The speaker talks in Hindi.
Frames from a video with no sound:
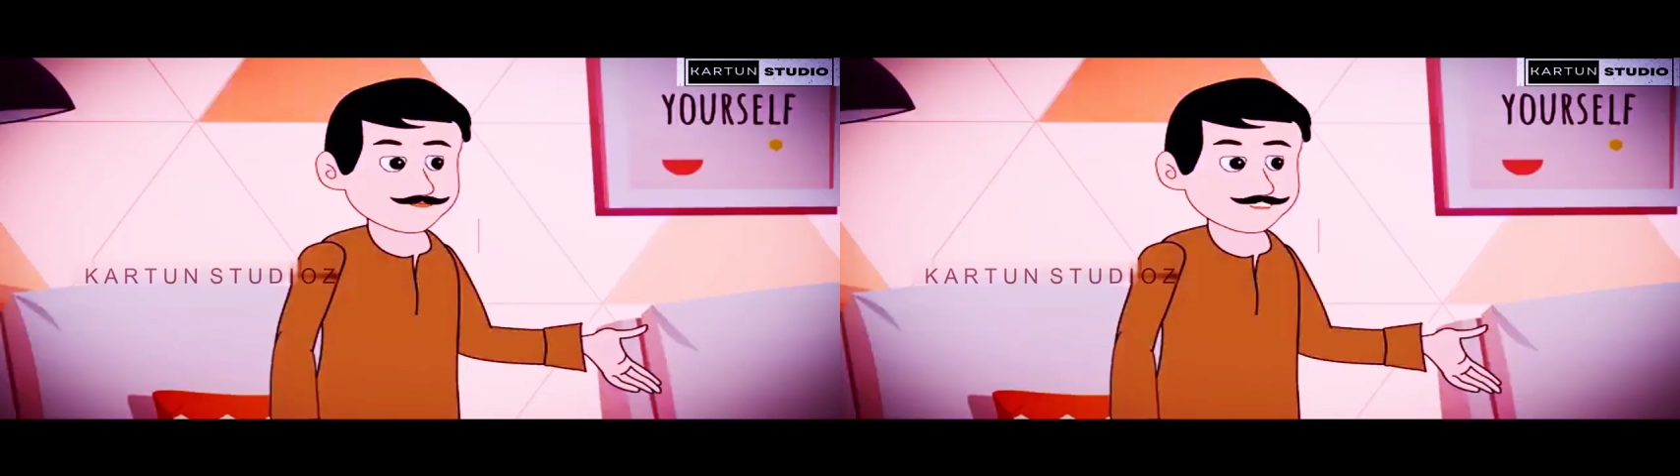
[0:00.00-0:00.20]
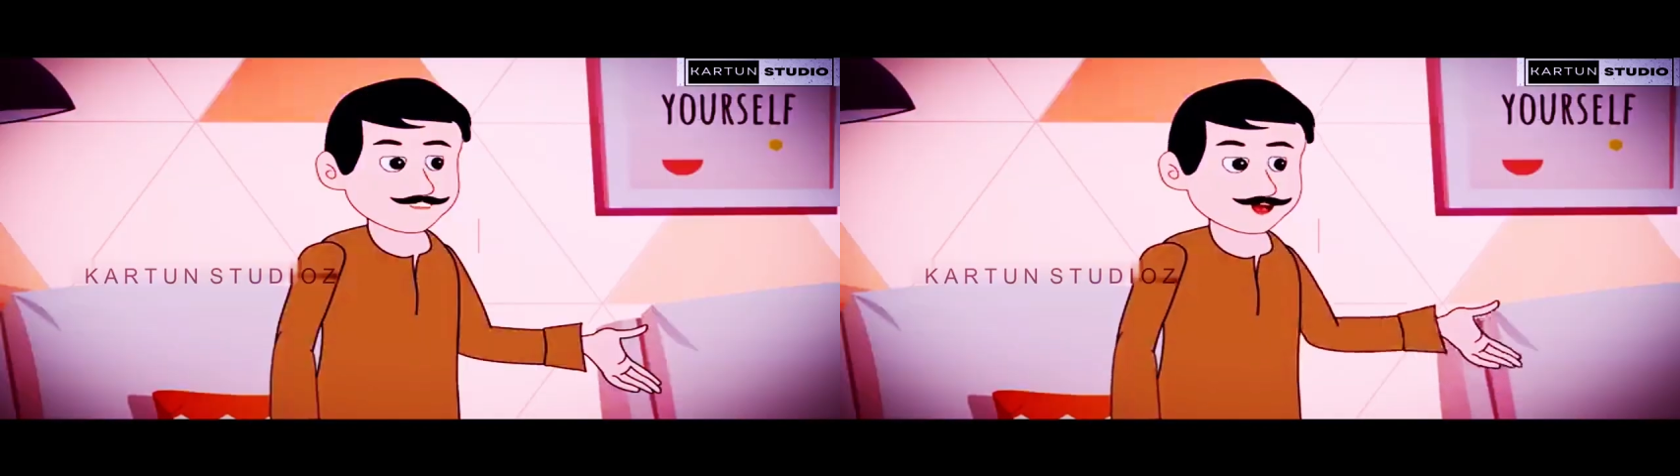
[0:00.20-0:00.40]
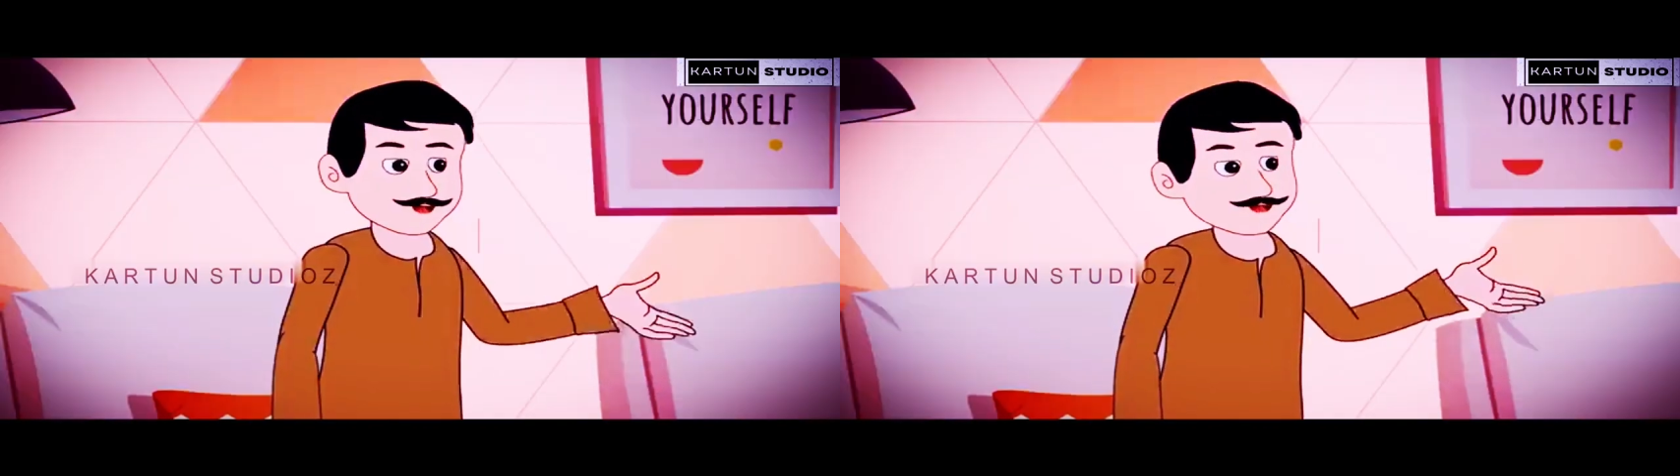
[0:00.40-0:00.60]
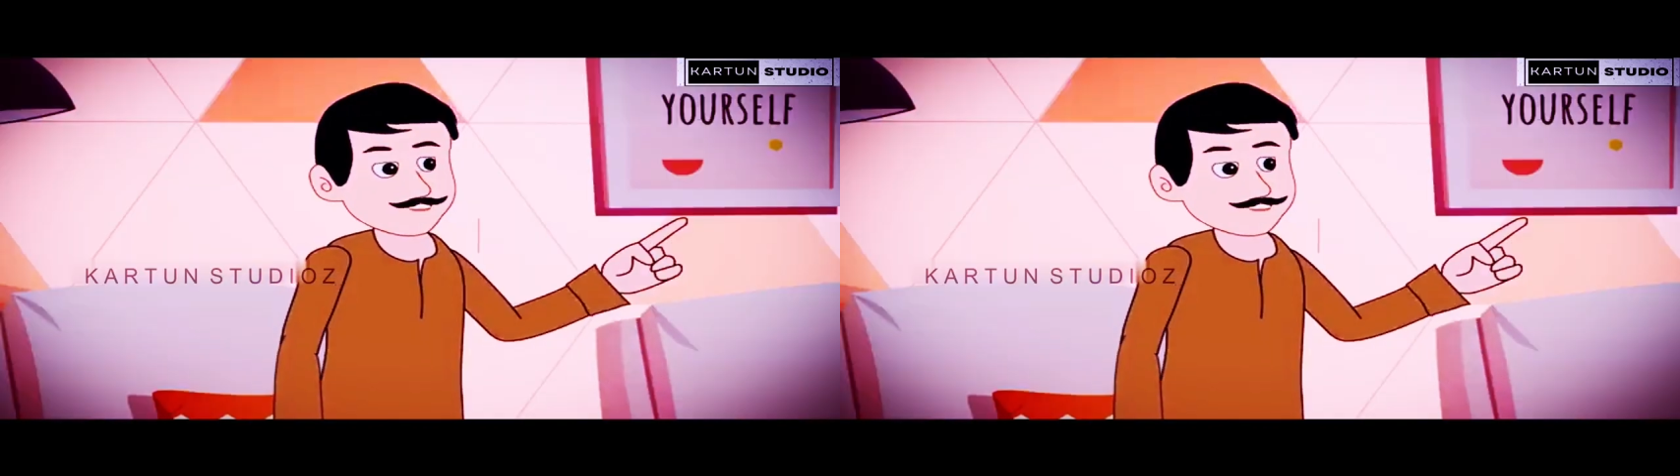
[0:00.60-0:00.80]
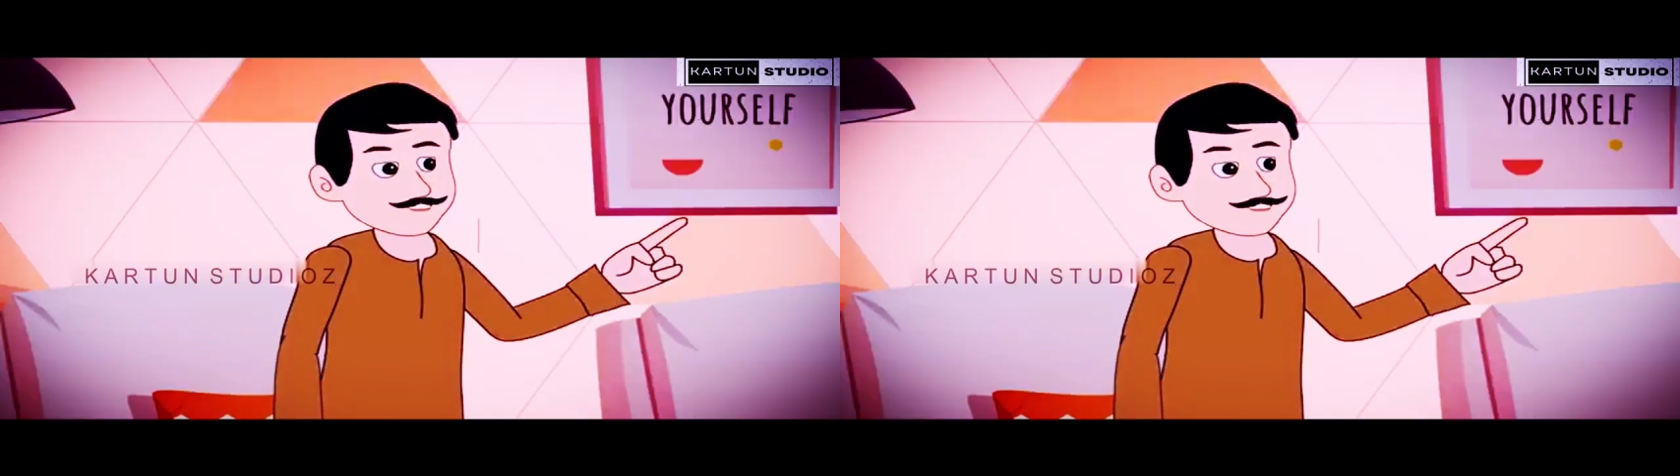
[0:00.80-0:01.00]
सौ
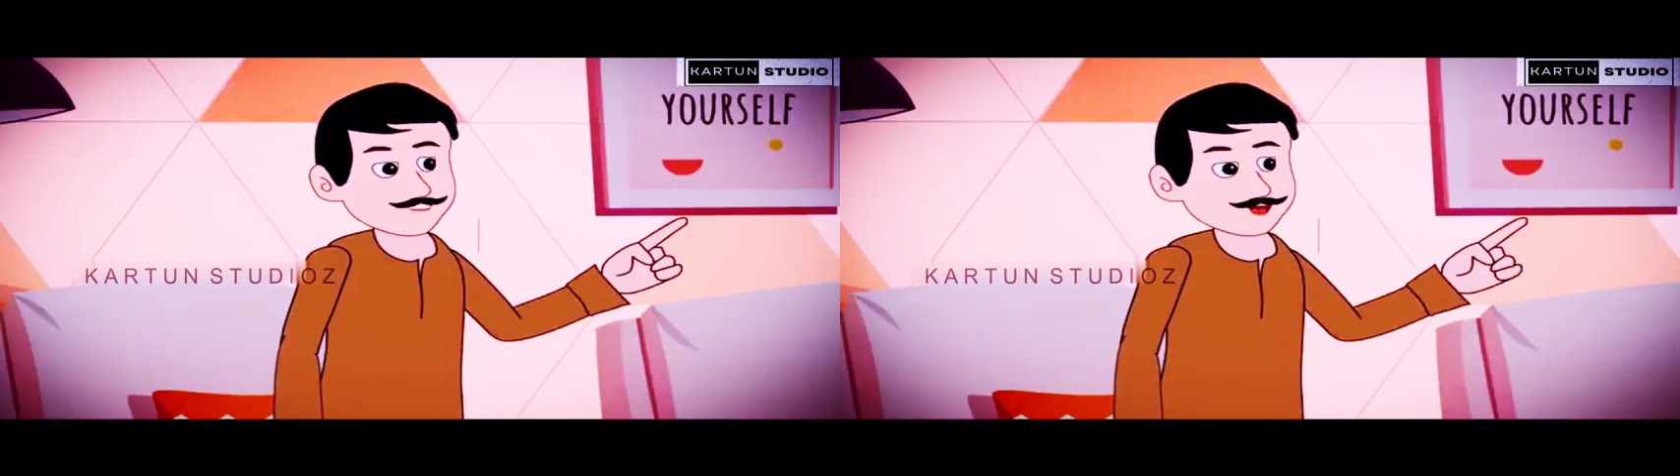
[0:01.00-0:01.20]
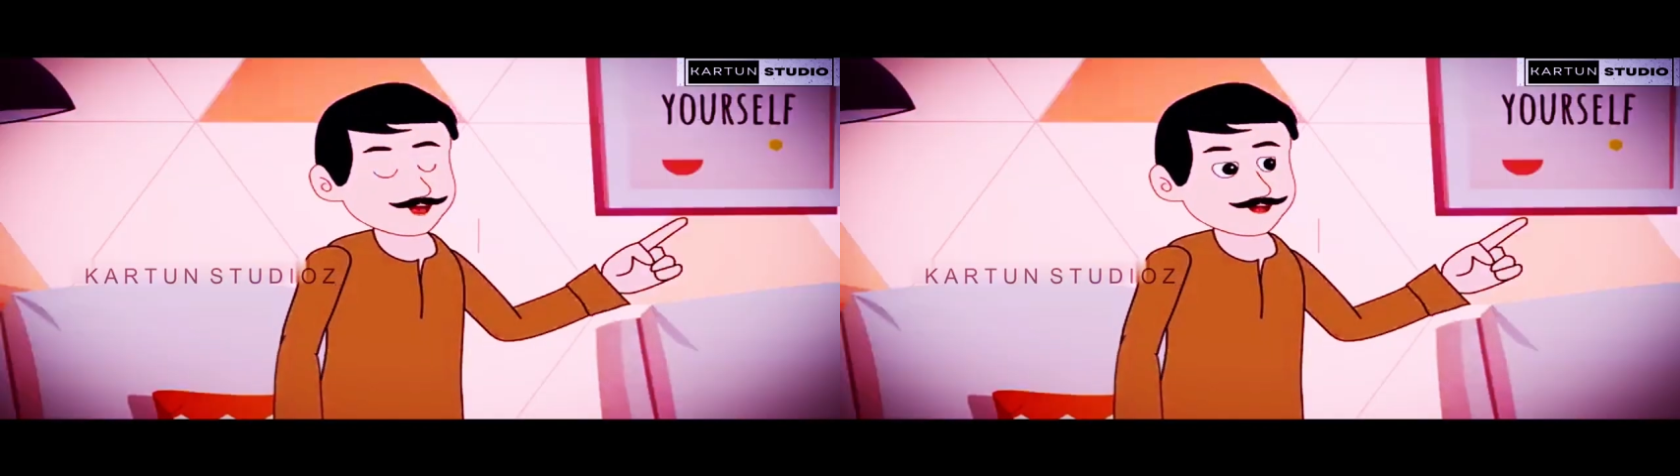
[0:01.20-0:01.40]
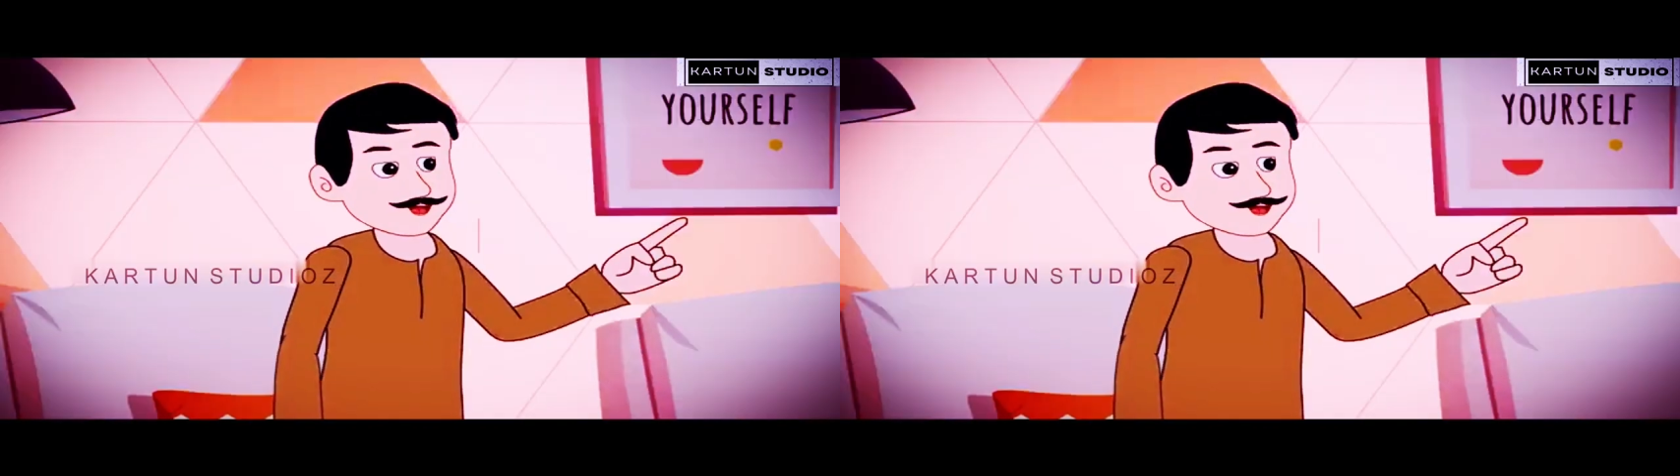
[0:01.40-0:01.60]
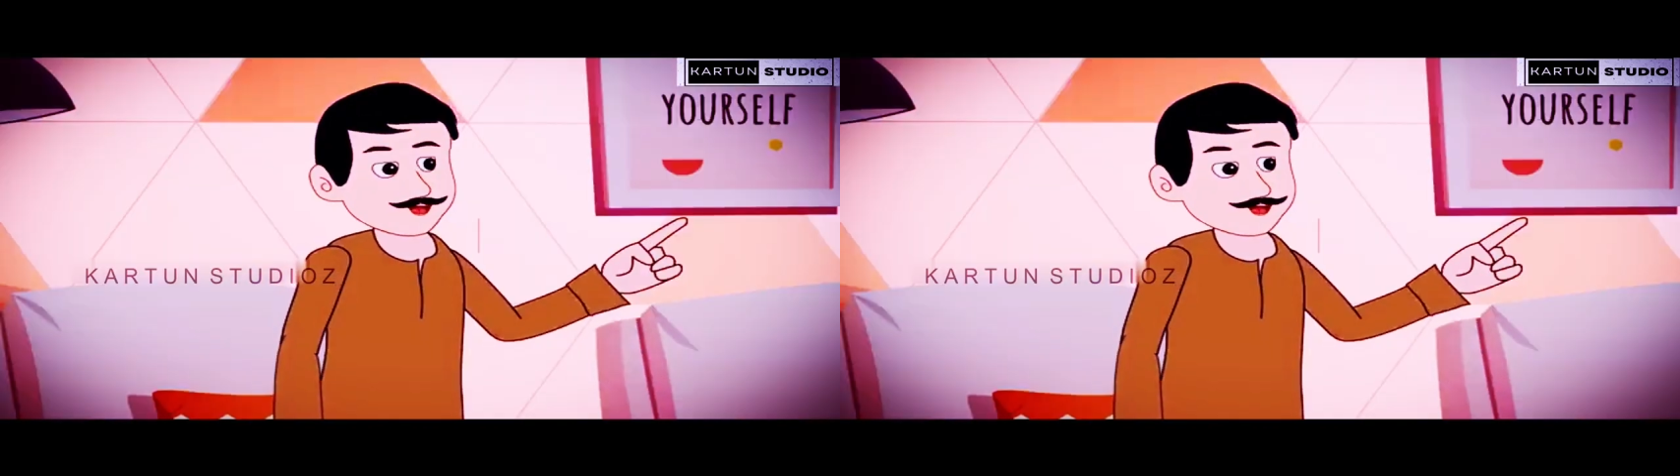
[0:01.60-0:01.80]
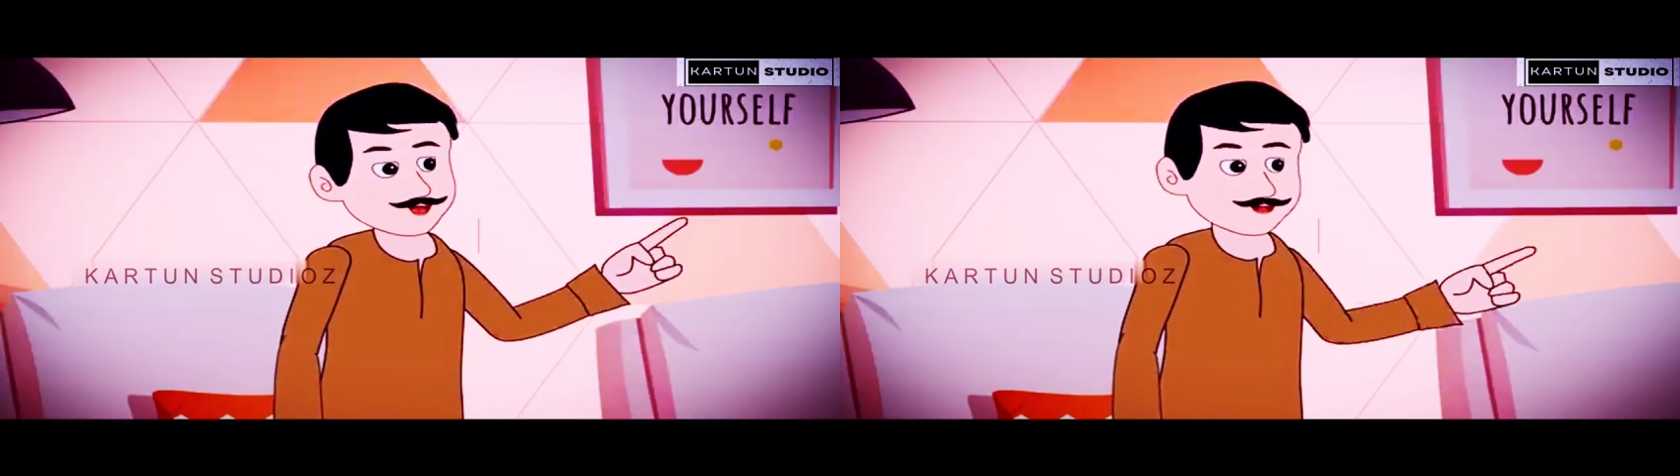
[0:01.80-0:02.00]
की सीधी एक बात
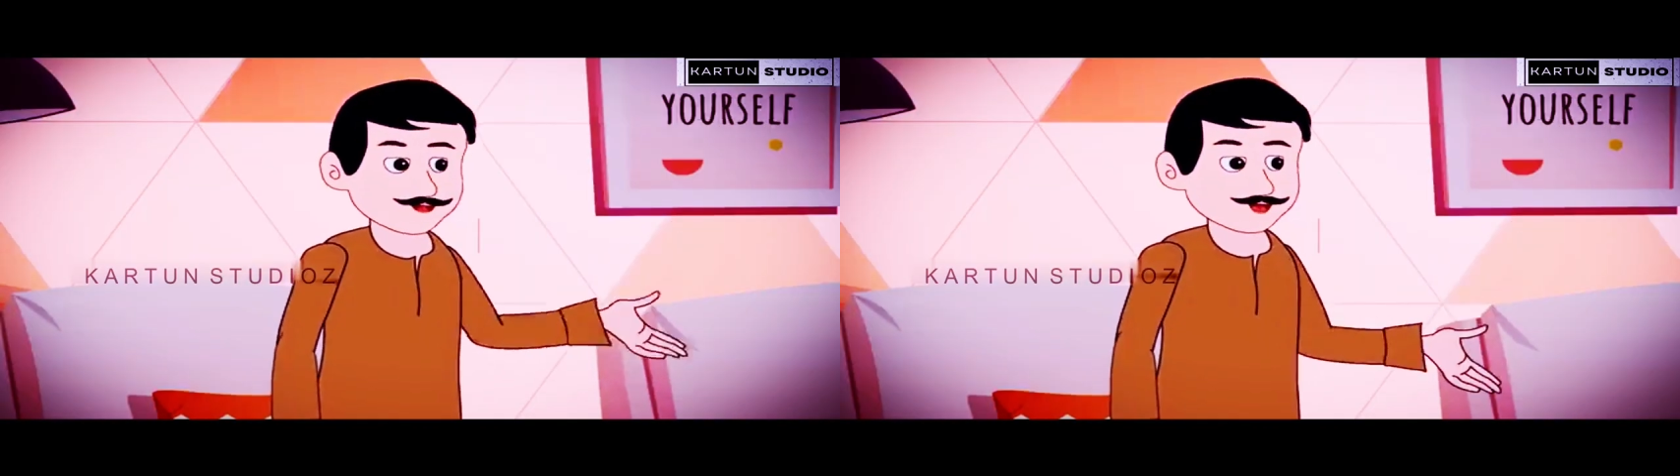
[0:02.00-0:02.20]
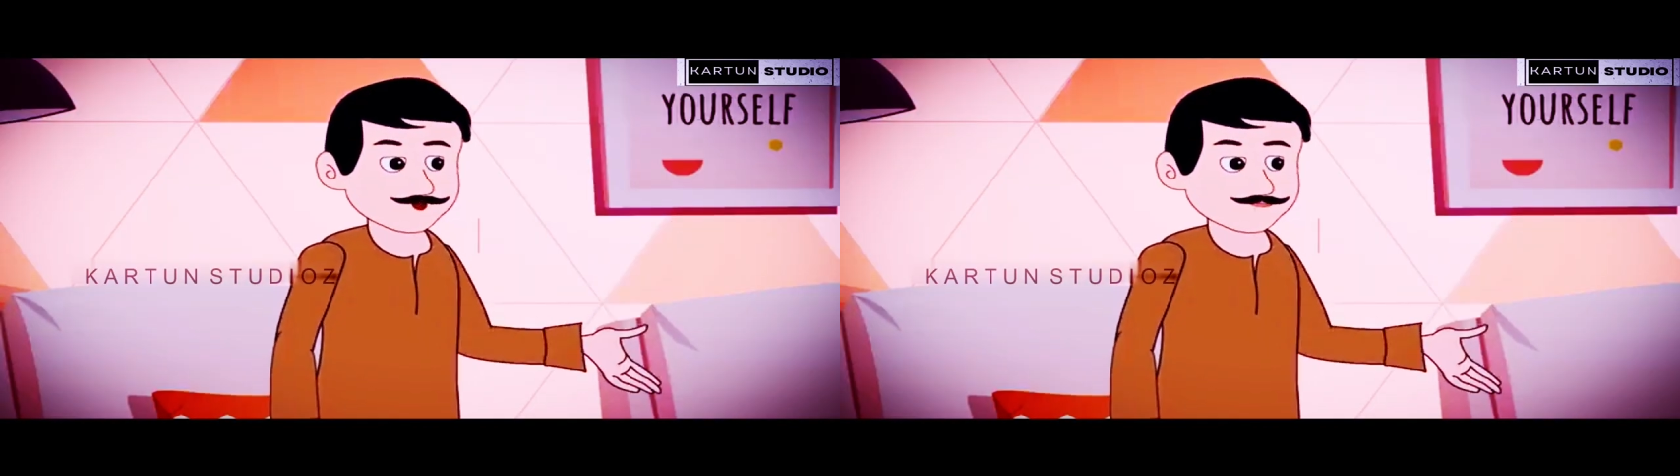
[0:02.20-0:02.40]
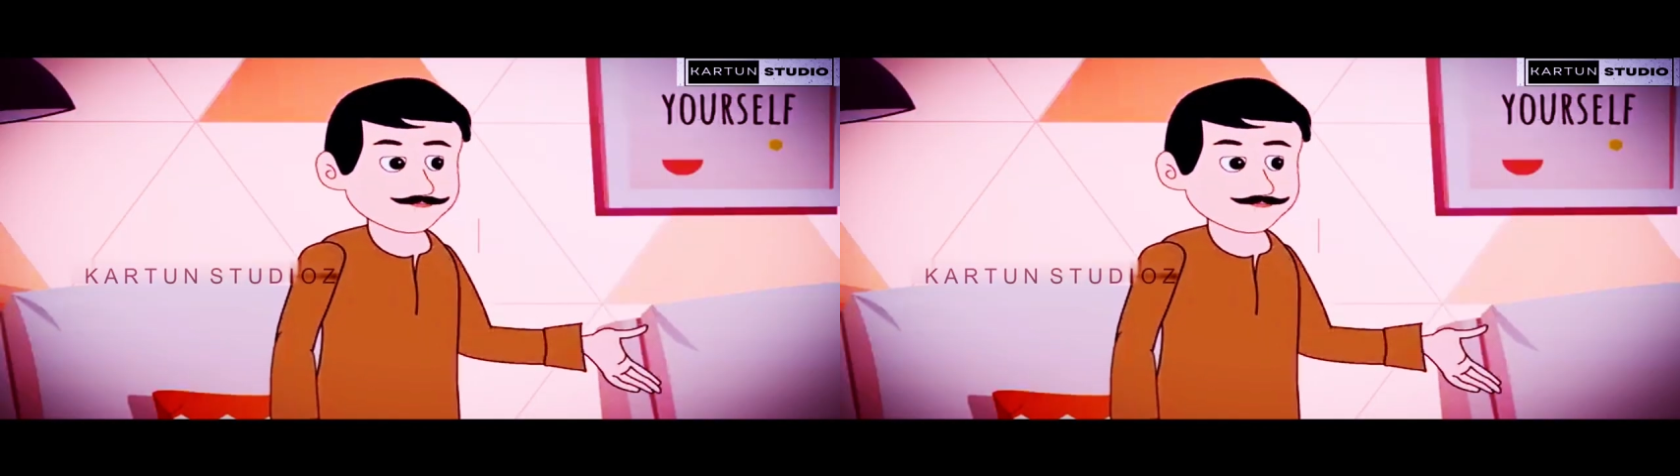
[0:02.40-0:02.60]
बता देता हूँ